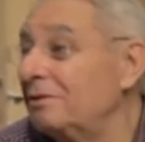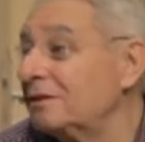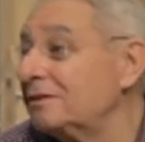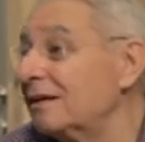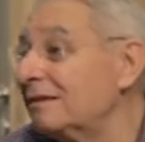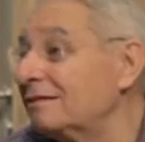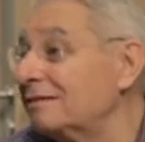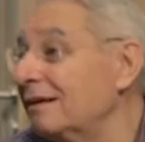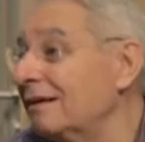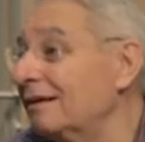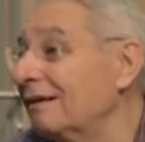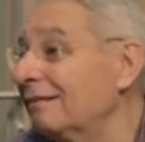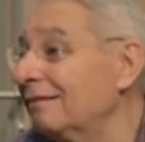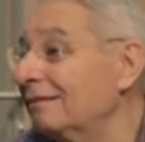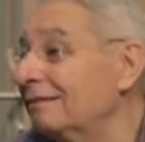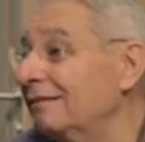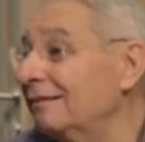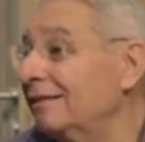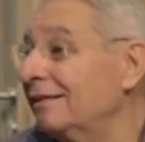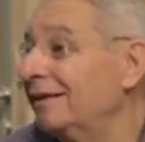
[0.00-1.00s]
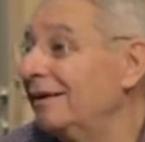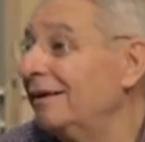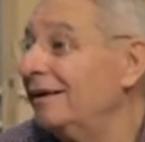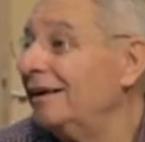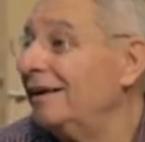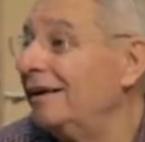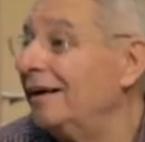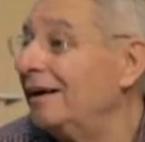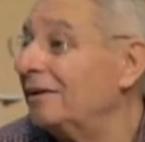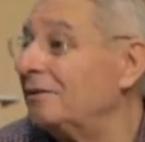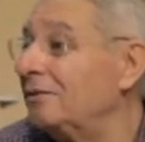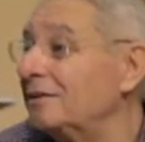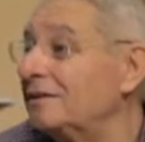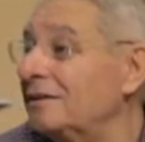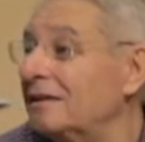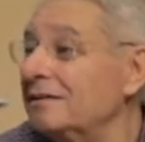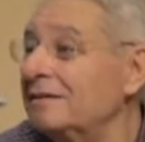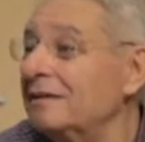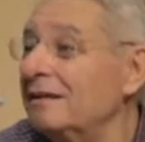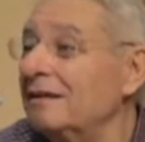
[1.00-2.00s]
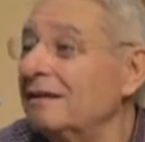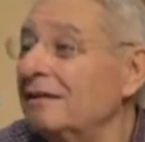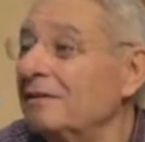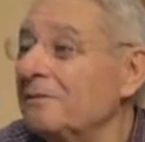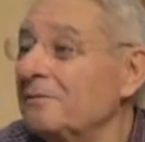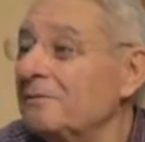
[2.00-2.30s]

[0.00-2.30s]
quoi ça sert À quoi ça sert